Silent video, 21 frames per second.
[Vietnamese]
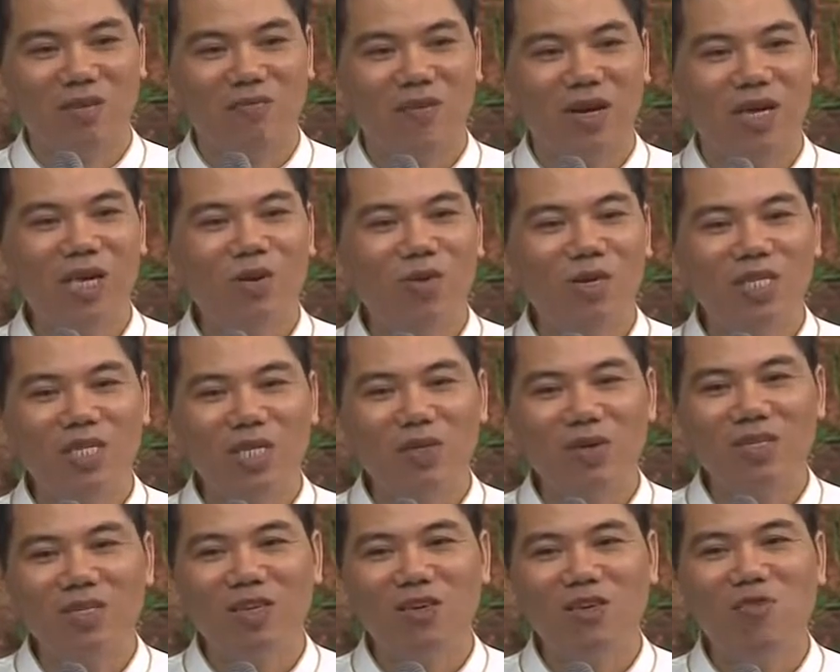Và khi quán chiếu
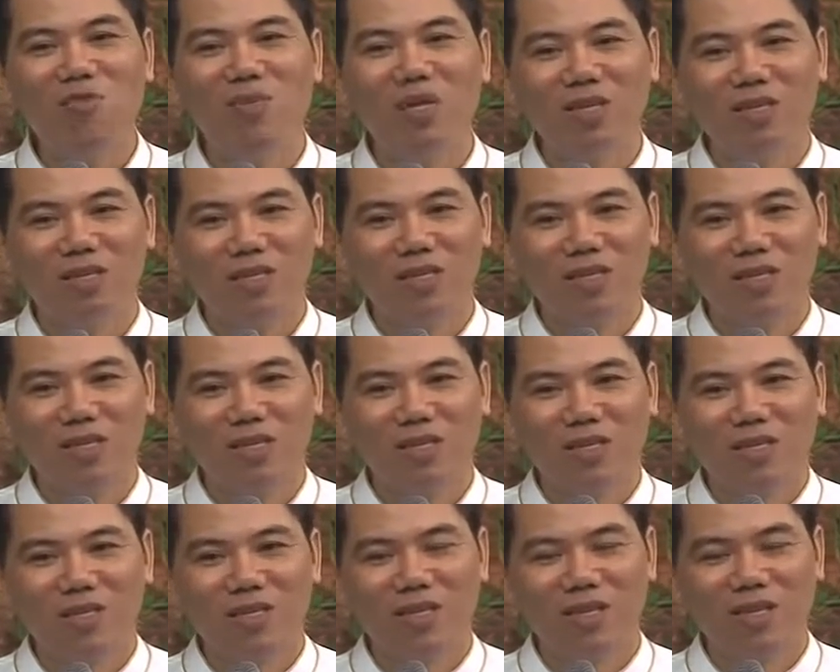hơi thở của mình
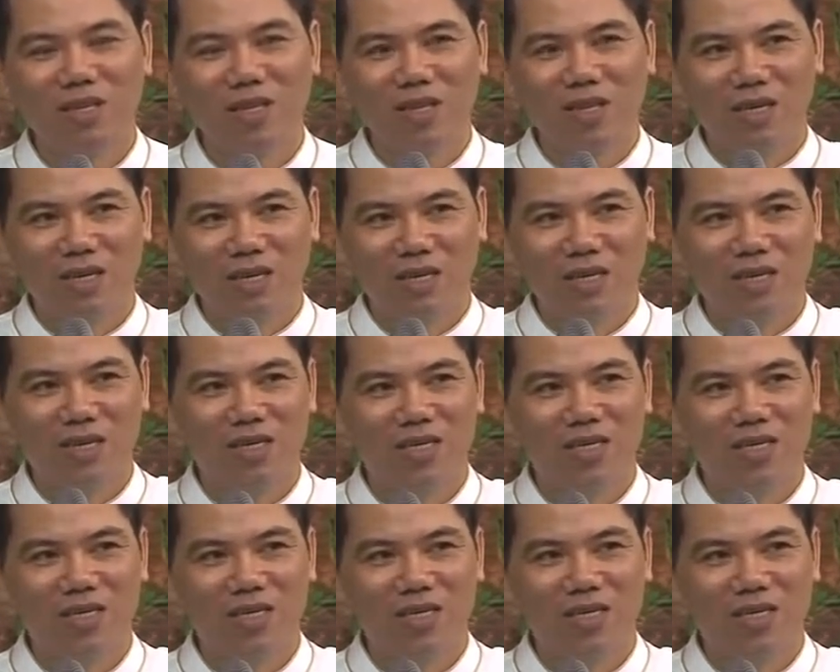thì